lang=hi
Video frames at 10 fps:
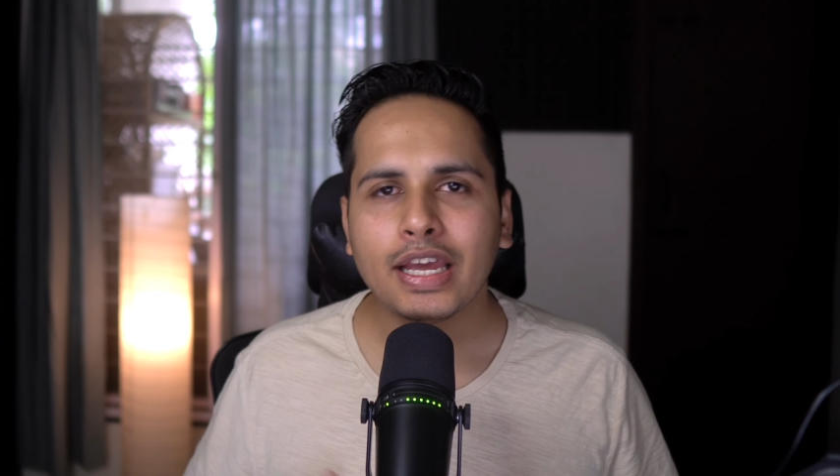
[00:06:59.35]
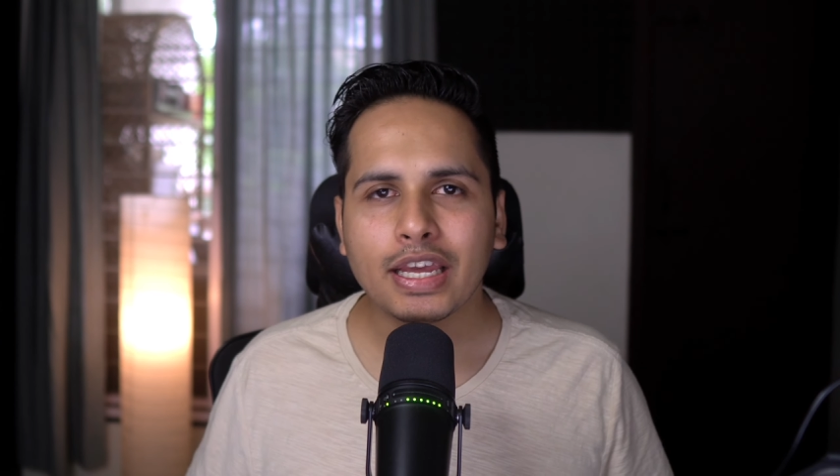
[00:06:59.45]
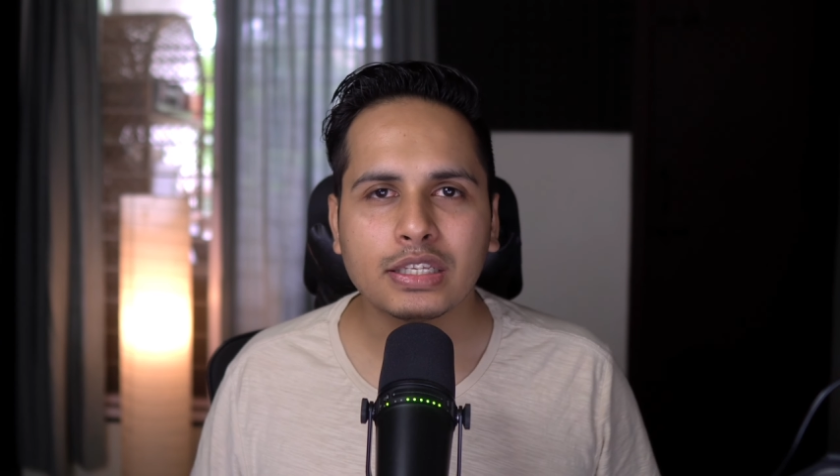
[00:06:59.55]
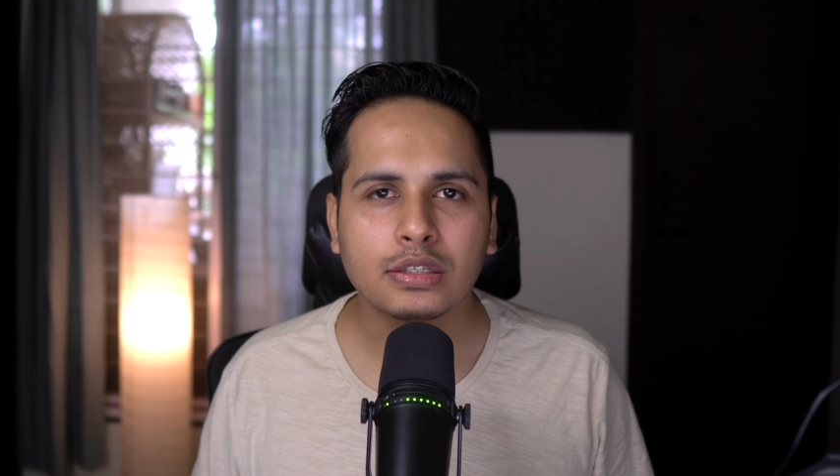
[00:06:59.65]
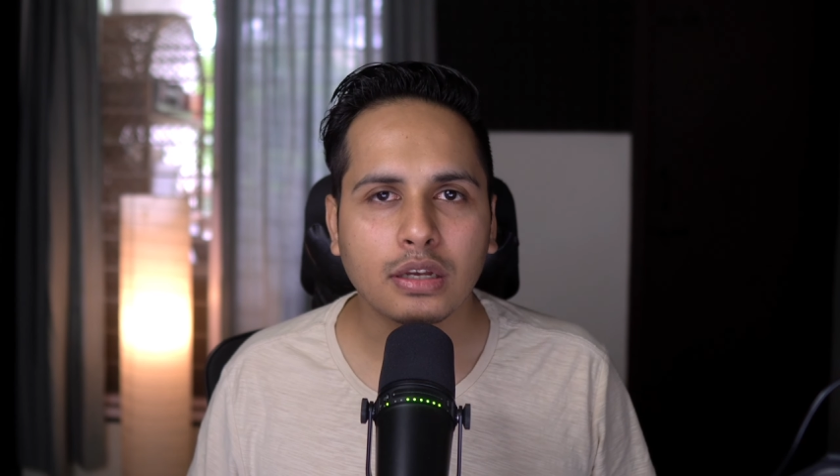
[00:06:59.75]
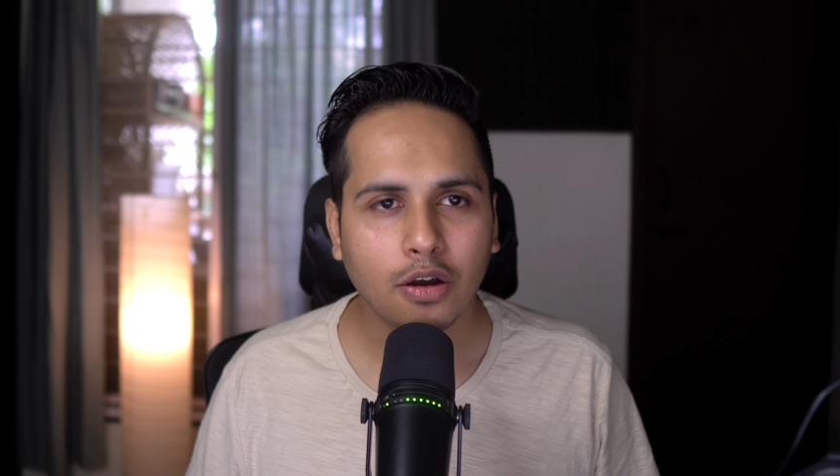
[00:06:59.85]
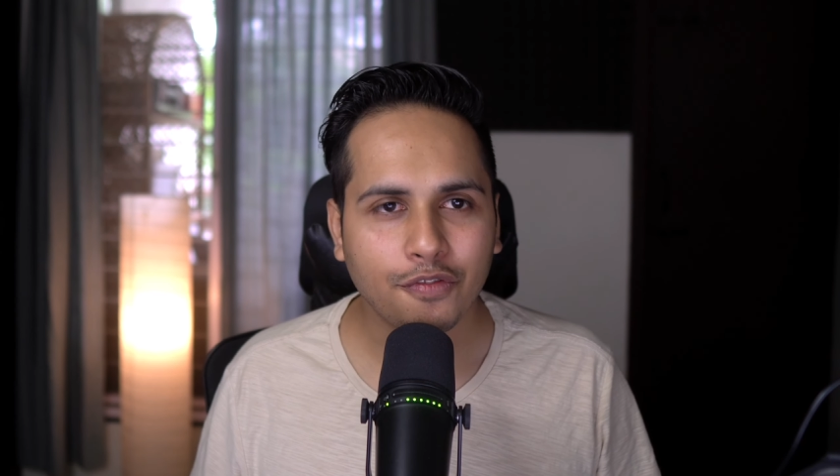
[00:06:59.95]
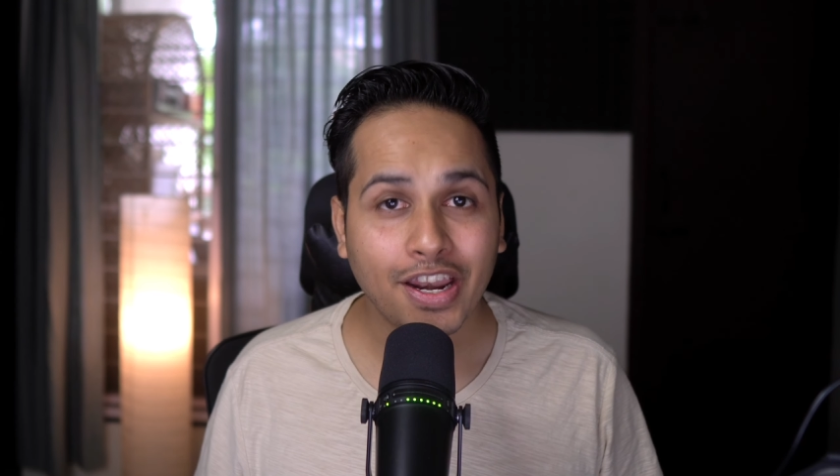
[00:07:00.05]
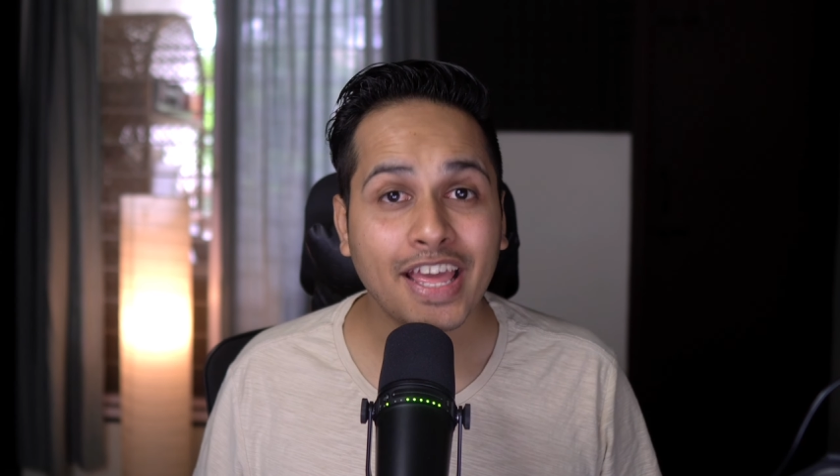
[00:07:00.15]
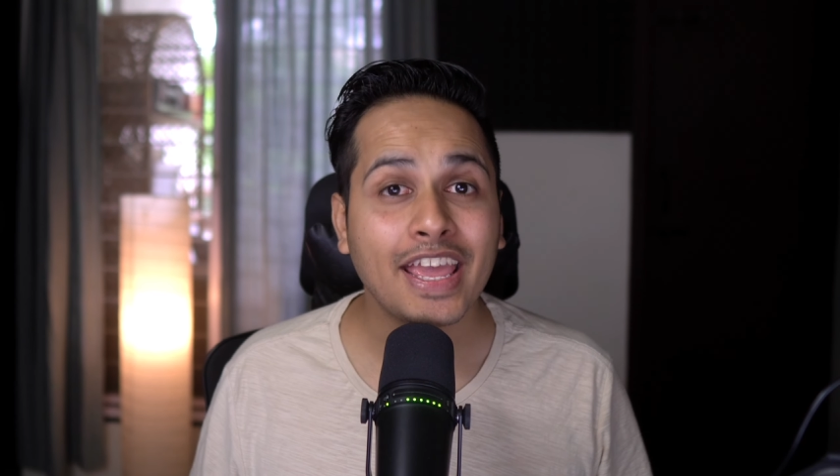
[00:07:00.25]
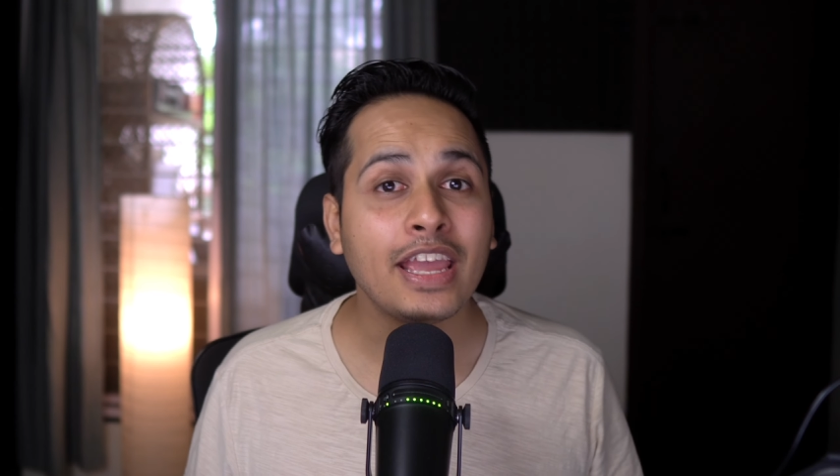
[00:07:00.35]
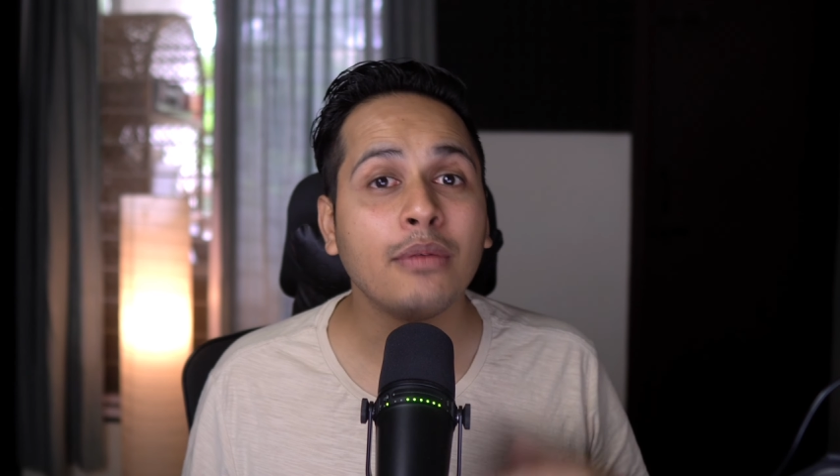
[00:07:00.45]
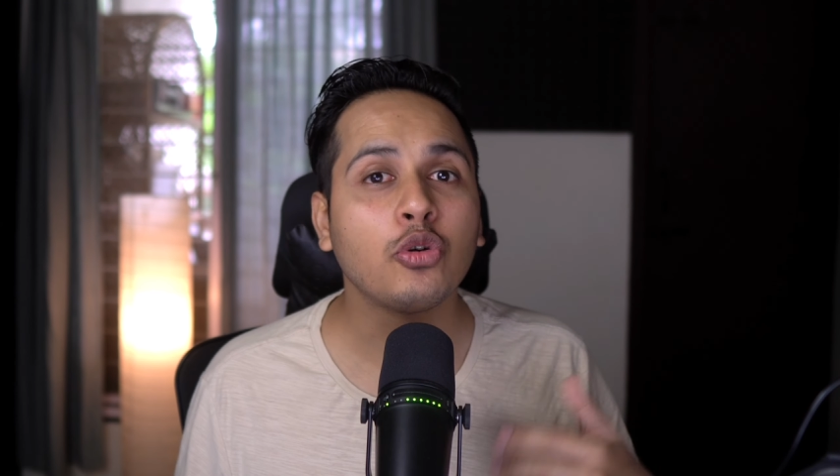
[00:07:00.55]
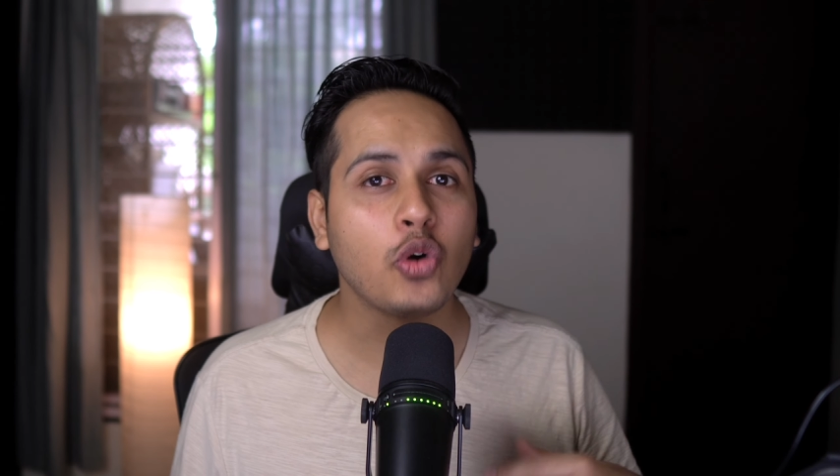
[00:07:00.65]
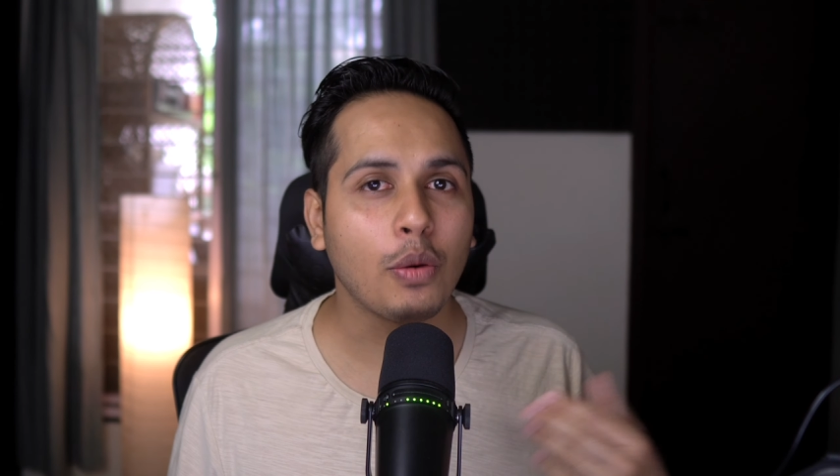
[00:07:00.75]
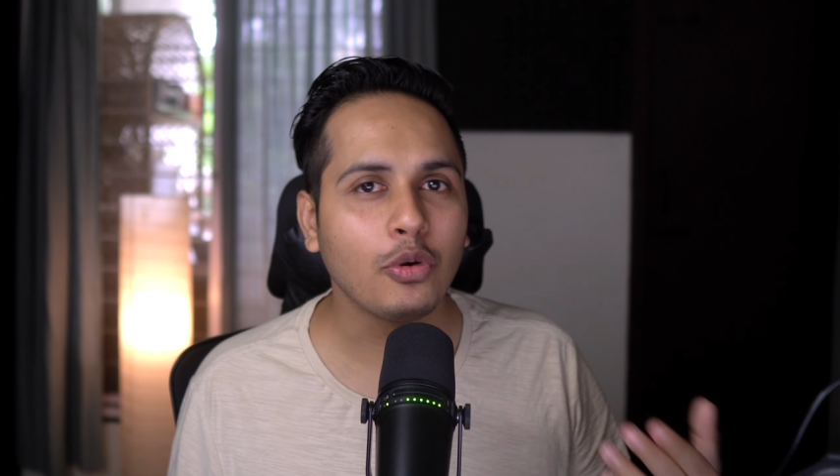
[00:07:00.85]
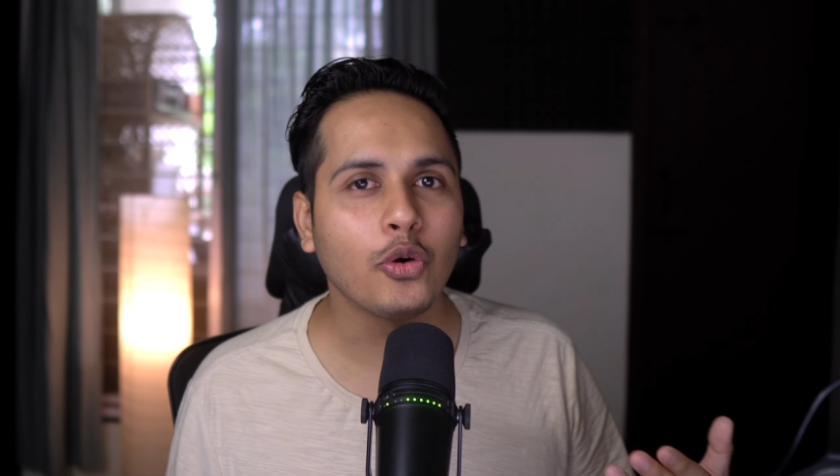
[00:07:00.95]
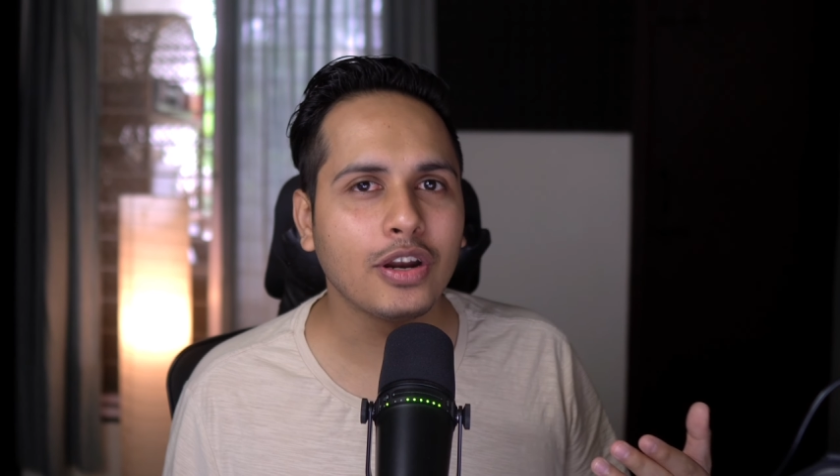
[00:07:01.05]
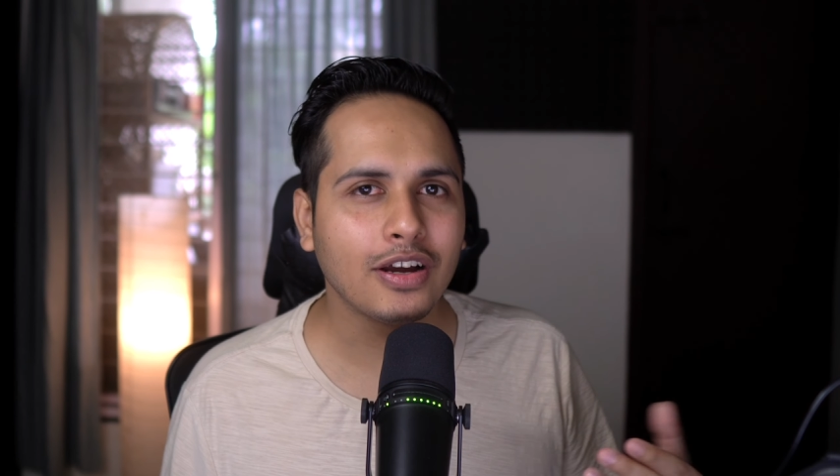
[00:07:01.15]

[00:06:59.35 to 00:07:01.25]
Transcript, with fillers: इज़ व्हेन आई एम टू अपलोड